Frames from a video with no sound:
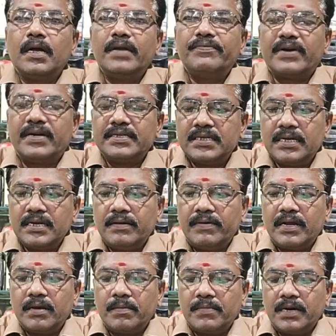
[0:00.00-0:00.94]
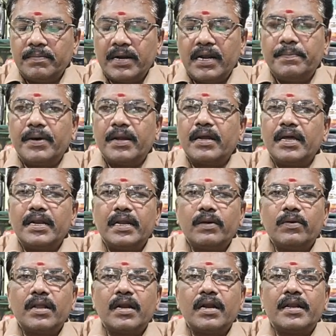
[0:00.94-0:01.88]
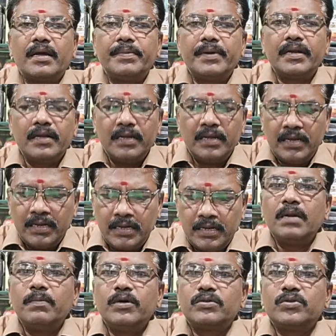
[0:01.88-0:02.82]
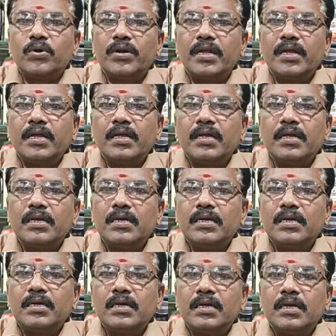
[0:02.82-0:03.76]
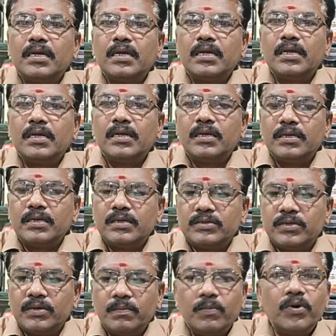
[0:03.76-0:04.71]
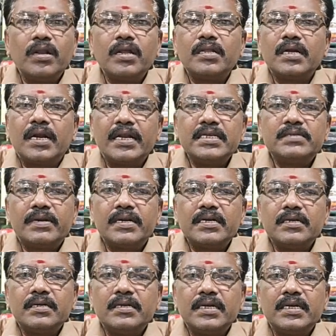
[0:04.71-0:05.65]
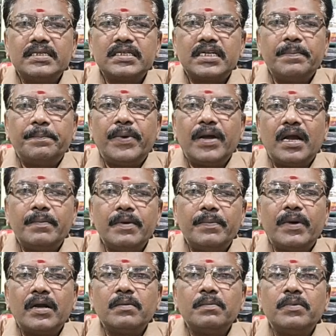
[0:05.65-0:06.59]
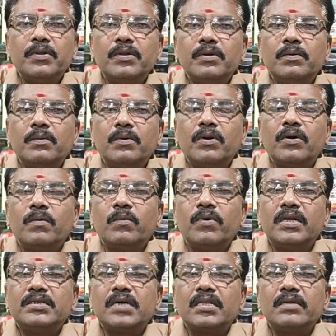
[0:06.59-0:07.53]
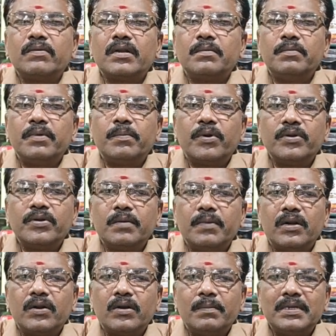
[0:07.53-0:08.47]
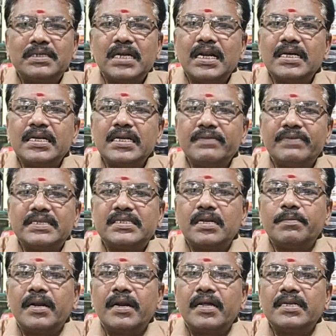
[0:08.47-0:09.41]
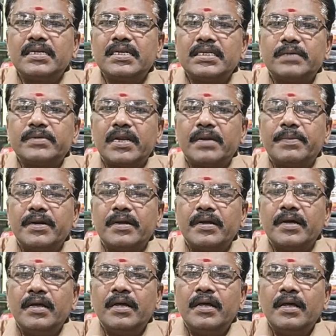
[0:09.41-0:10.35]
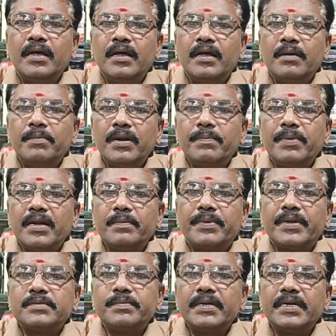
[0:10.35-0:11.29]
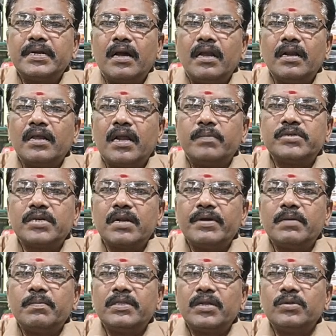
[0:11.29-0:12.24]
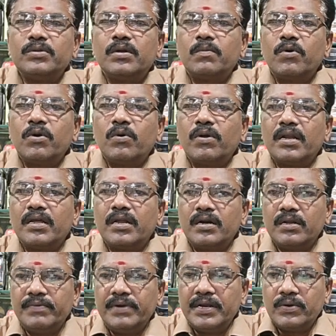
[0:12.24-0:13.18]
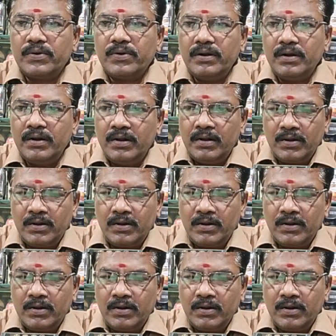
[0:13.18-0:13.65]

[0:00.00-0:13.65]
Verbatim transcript: ஹை ஃப்ரெண்ட்ஸ் வணக்கம் நண்பர்களே பாருங்க இன்னைக்கு ஒரு நல்ல டாபிக் ஒரு அனுபவ ஸ்டோரி ஸோ முதல்ல இருந்து கடைசி வரைக்கும் நீங்கள் ஸ்கிப் ஆகாமல் பார்க்கும்போது உங்களுக்கும் உங்களுக்கு சார்ந்தவங்களுக்கு ரொம்ப பிரோஜனமாக இருக்கும் நம்ம சேனலுக்கு நீங்கள் ஃபஸ்ட் டைம் வரீங்கன்னா நீங்கள் சப்ஸ்கிரைப் பண்ணுங்க பெல் பண்ண ப்ரெஸ் பண்ணி நீங்கள் ஆளுங்க ஆப்ஷனில் வைக்கும்போது திறந்து உங்களுக்கு இரண்டு வீடியோக்கு